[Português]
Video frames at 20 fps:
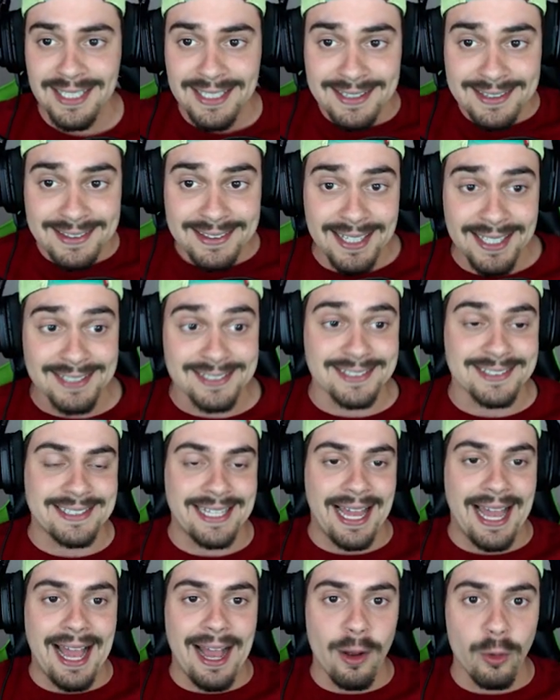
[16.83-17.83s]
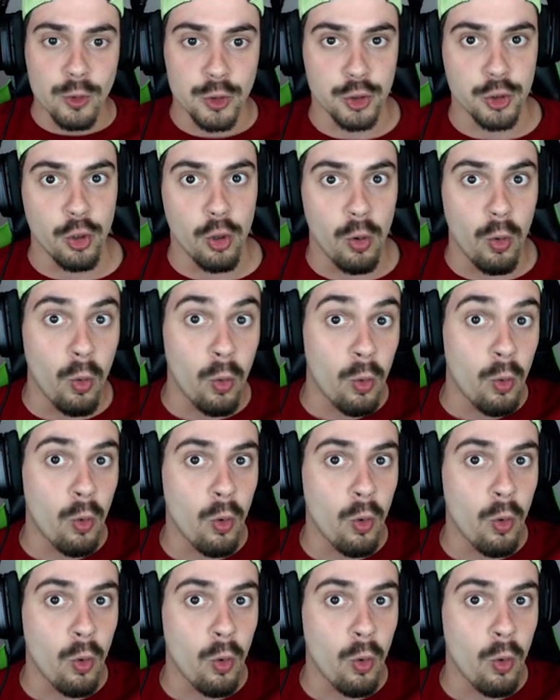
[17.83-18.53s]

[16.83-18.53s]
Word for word: e testar o jogo